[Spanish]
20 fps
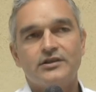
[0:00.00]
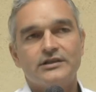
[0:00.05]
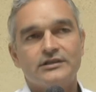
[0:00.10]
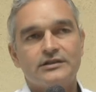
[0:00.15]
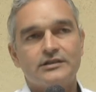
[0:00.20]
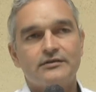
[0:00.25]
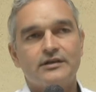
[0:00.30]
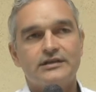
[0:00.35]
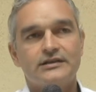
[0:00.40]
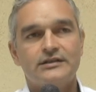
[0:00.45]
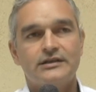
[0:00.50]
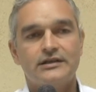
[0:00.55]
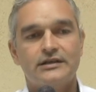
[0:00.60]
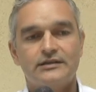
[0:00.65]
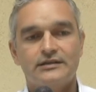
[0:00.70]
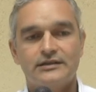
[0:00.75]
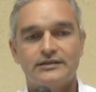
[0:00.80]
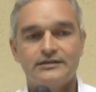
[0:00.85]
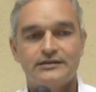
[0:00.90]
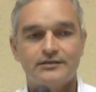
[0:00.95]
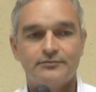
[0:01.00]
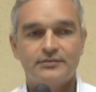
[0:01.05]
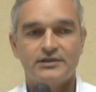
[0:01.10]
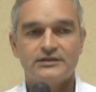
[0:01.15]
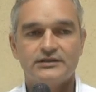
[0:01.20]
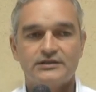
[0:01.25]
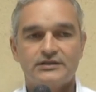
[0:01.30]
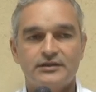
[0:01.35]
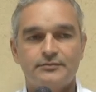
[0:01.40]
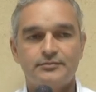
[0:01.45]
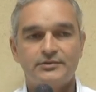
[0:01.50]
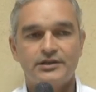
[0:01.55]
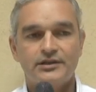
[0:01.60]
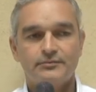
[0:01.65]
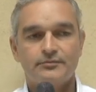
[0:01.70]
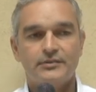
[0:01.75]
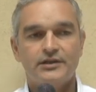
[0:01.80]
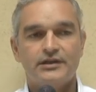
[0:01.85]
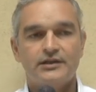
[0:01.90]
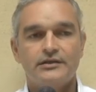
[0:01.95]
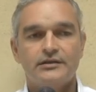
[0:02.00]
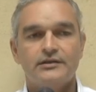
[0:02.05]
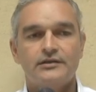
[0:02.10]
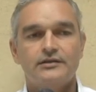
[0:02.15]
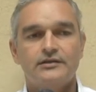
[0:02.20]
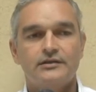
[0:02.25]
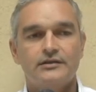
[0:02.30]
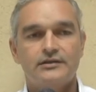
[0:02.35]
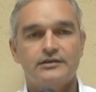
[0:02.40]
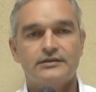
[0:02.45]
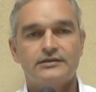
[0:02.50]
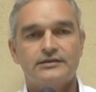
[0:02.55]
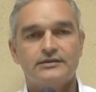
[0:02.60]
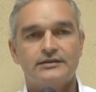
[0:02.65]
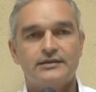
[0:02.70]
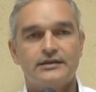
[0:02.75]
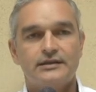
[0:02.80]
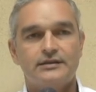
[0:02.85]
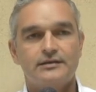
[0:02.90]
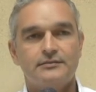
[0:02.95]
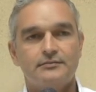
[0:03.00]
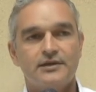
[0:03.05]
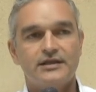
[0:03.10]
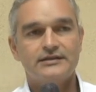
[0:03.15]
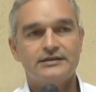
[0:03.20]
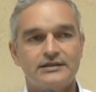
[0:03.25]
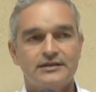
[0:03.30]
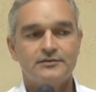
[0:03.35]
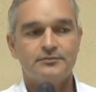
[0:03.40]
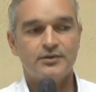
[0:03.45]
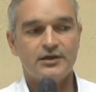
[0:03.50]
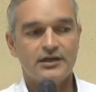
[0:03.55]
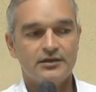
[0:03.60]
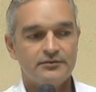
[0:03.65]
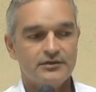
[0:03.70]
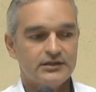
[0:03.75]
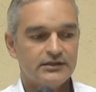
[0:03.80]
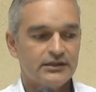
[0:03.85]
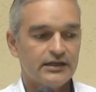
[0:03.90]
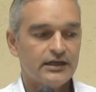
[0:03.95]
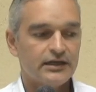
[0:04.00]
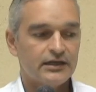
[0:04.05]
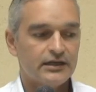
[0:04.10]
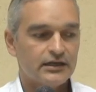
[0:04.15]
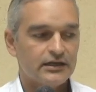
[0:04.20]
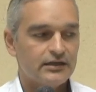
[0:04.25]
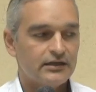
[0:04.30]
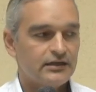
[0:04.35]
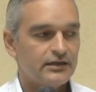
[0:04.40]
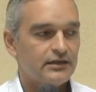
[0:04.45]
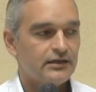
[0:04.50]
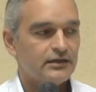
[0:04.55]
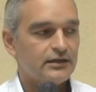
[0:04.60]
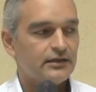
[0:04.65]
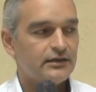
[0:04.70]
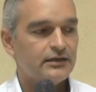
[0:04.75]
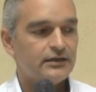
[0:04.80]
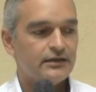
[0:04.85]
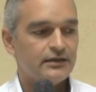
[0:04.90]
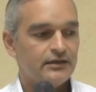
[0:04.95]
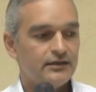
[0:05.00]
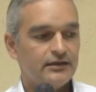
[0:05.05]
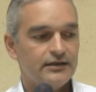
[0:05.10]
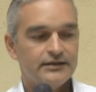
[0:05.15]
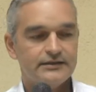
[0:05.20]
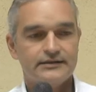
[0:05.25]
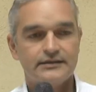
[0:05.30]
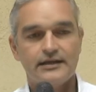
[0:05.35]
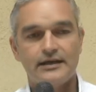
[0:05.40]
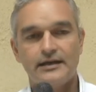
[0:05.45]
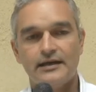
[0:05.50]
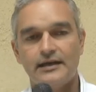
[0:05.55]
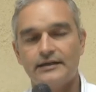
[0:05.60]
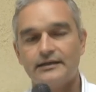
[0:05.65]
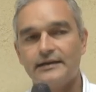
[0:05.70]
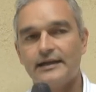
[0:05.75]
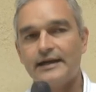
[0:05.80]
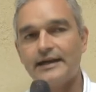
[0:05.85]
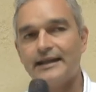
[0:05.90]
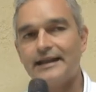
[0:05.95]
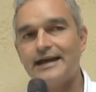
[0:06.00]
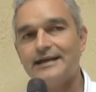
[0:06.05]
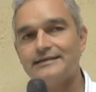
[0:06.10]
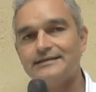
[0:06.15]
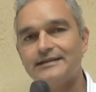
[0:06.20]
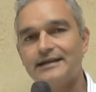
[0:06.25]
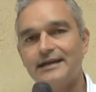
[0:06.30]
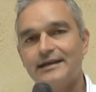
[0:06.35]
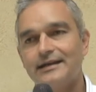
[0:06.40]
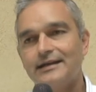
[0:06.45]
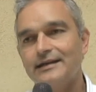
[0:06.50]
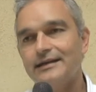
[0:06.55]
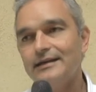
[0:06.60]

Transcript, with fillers: que se va a hacer en este mes de septiembre este, va a ser para evitar eh, esta tardanza